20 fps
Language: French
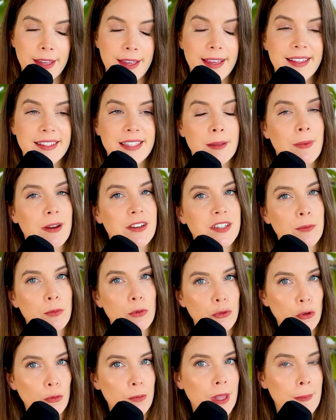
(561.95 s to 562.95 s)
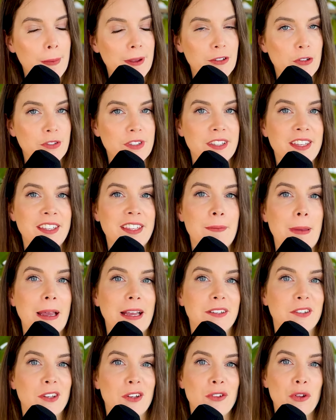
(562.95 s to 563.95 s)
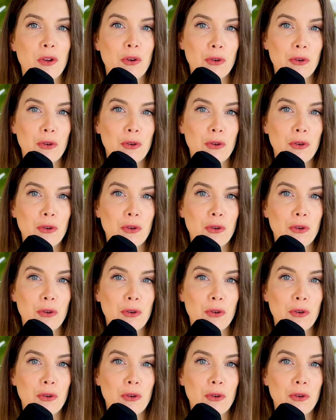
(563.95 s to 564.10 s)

et ça marchait plutôt bien parce que c'était des personnes